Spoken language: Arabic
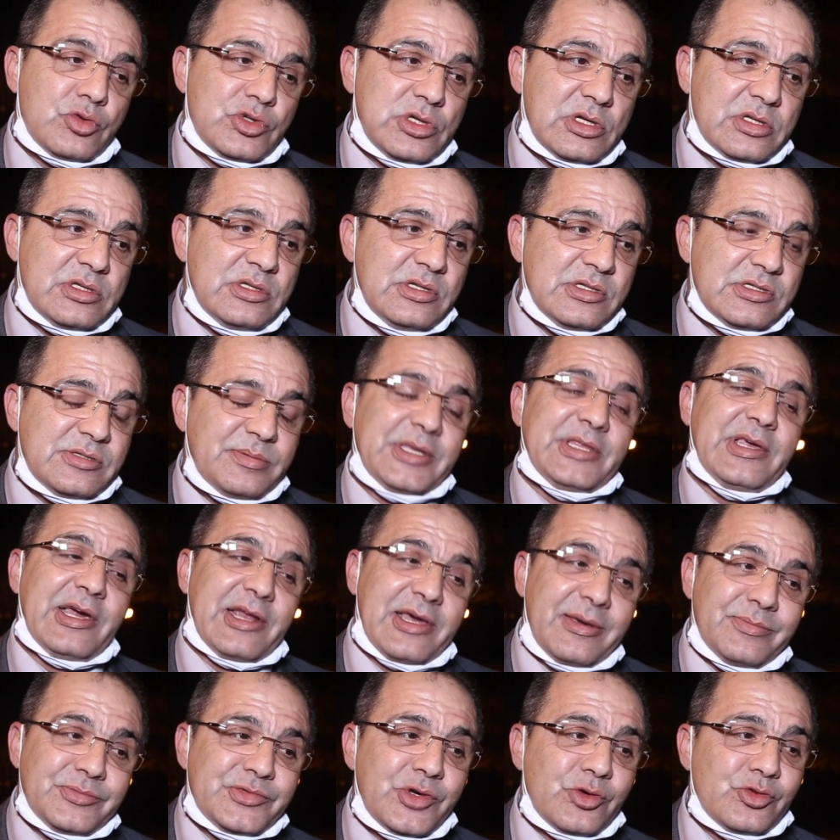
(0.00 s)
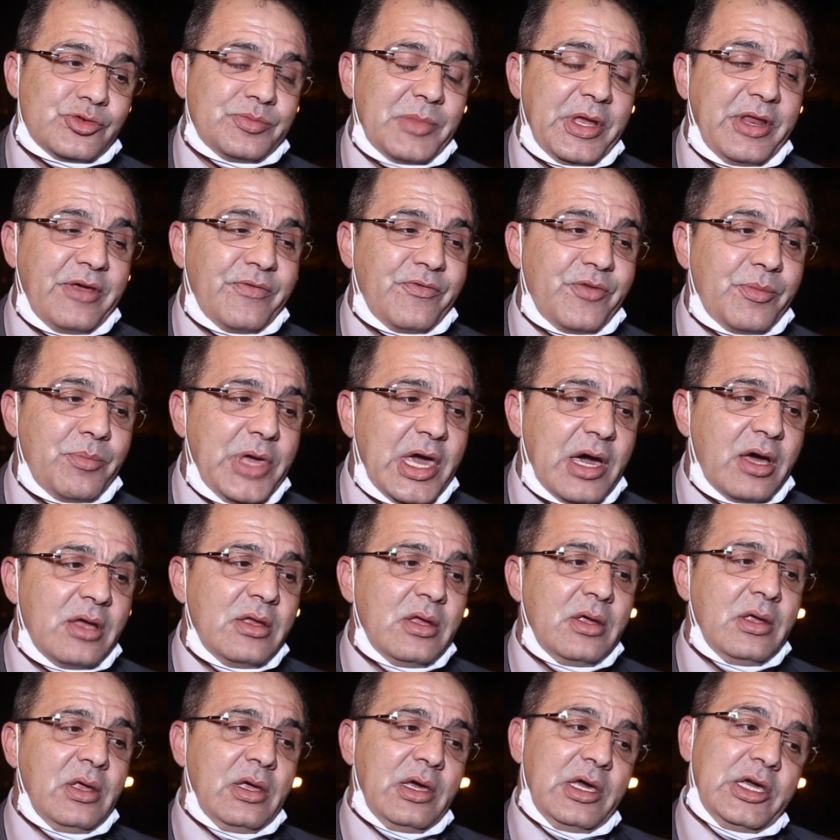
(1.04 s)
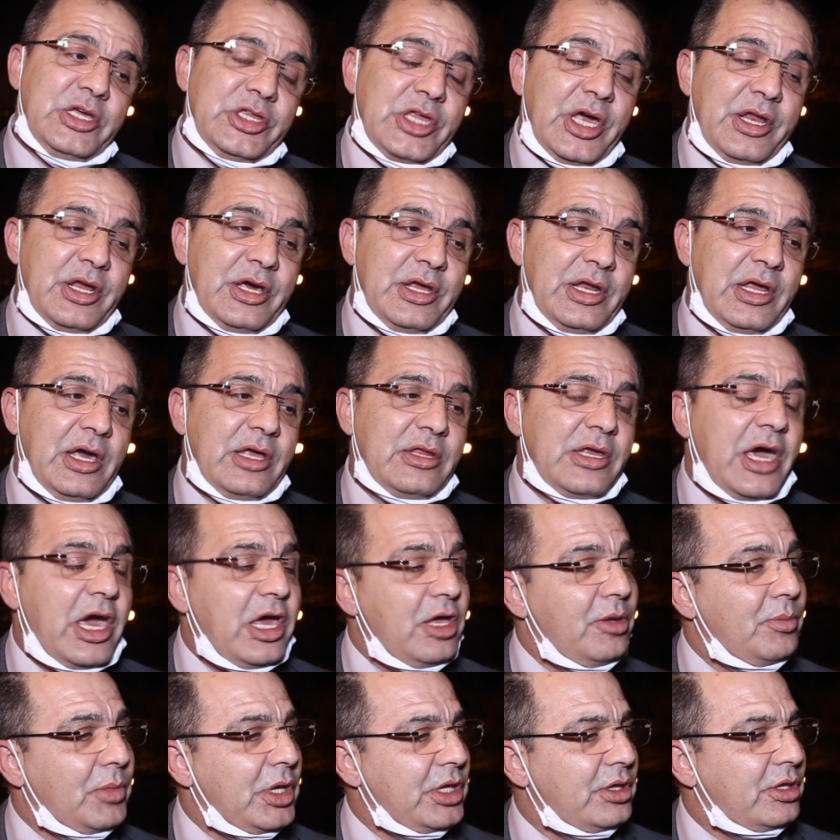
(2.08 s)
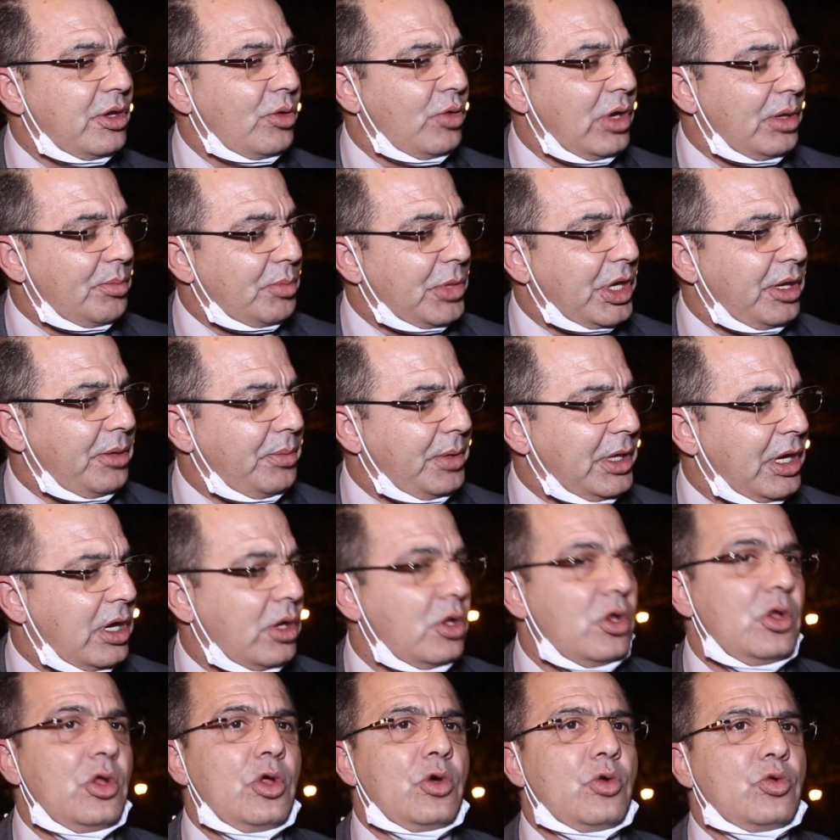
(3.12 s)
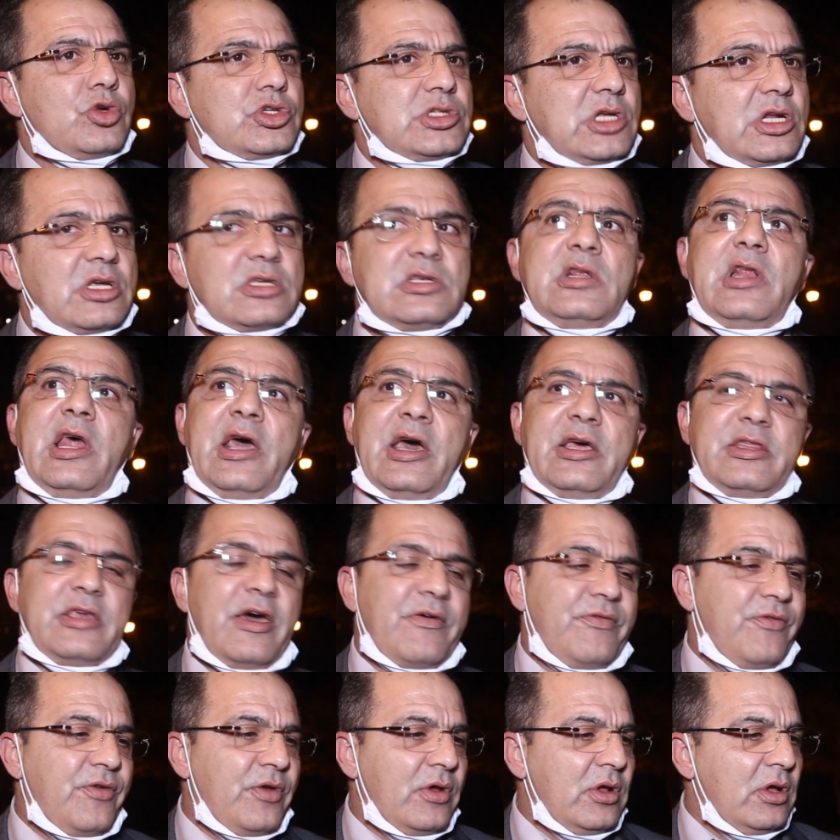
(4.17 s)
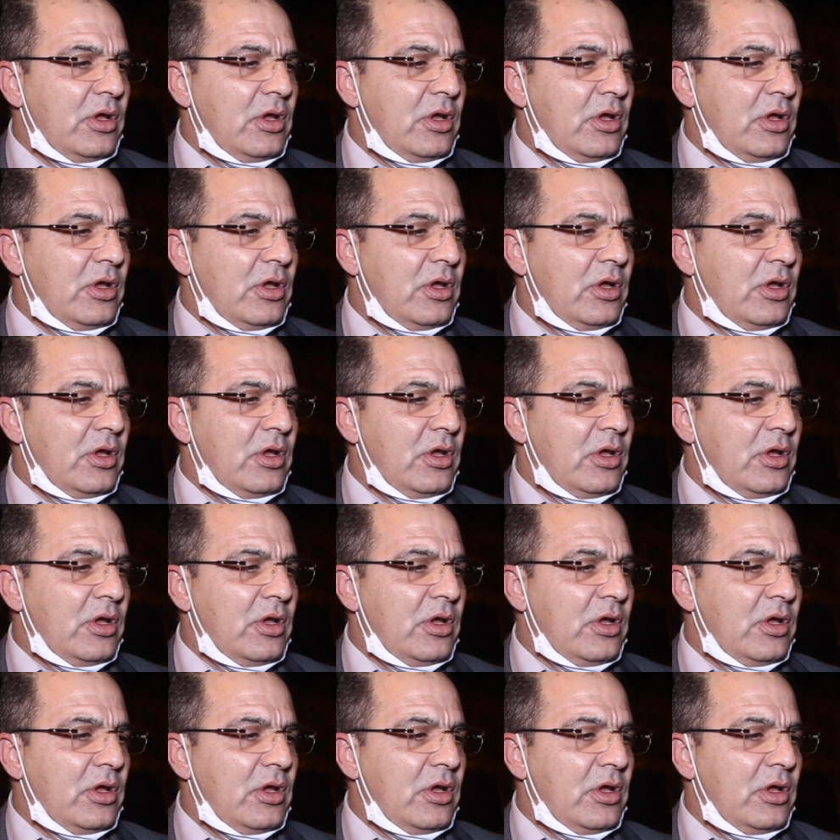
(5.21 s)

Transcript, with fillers: وصلت النسبه ديال 85% اذا حنايا دائما الدوله المغربيه وصلت للهدف